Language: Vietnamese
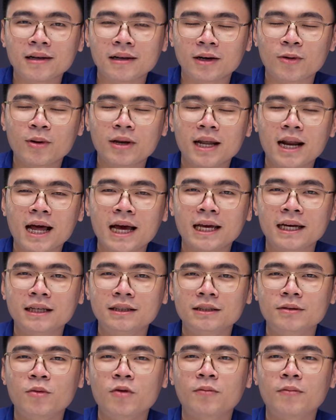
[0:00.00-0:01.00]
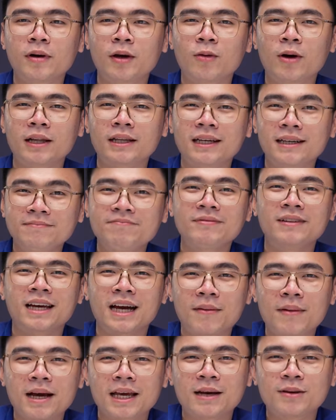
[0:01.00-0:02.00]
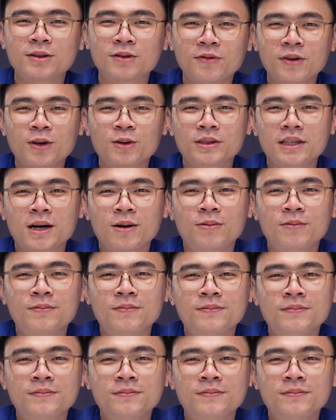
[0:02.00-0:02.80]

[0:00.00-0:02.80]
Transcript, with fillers: đừng quên để lại bình luận nhé. Hẹn gặp lại anh em trong video sau.